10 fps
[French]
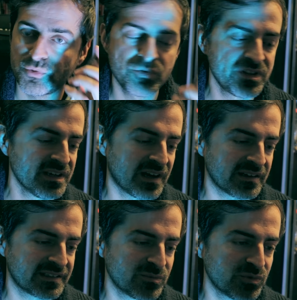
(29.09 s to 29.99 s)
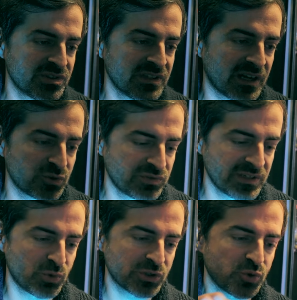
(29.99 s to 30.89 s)
Une IA qui me dit
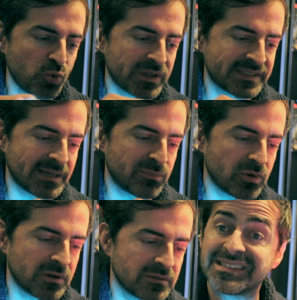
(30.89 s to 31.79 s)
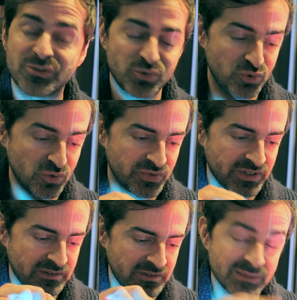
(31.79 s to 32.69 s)
ajoutez-moi sur WhatsApp, quoi. C'est un truc de ouf,
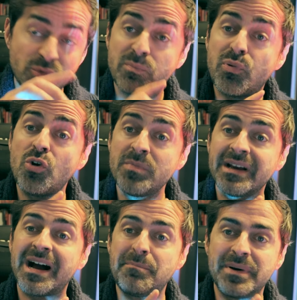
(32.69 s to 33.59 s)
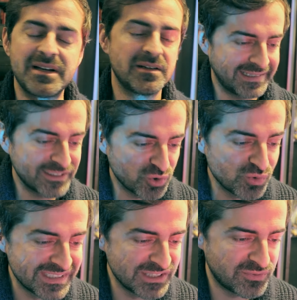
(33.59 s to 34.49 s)
ça. C'est mon premier appel
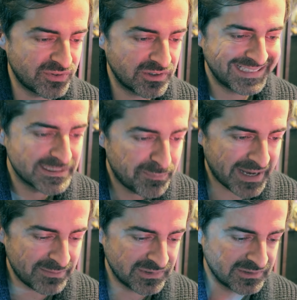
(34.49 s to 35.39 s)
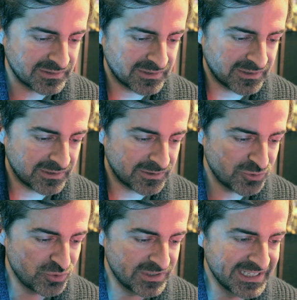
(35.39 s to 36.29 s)
intrusif et spam du euh,
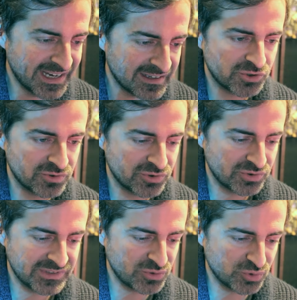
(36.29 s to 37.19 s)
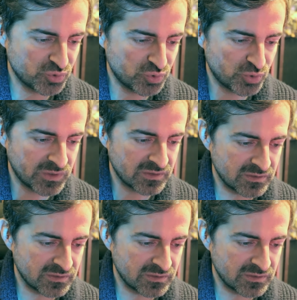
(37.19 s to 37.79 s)
d'une IA. Je, dénonce tout de suite.